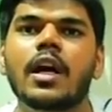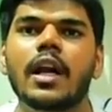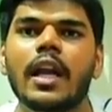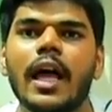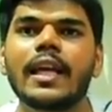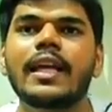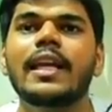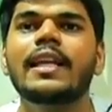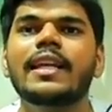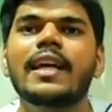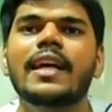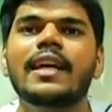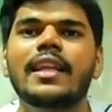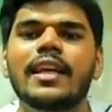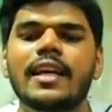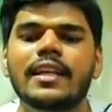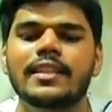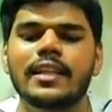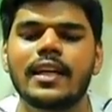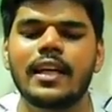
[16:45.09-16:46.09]
कढ़ाई हल्की का
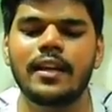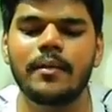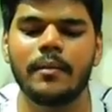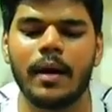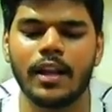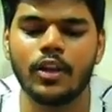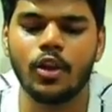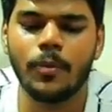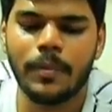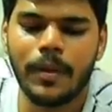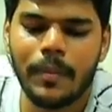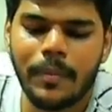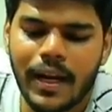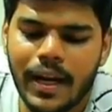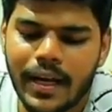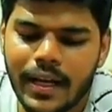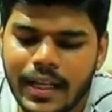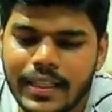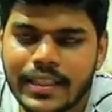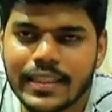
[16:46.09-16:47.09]
देंगे सर हमारा तो अपना
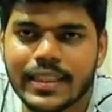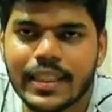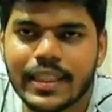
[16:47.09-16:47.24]
ब्रांड है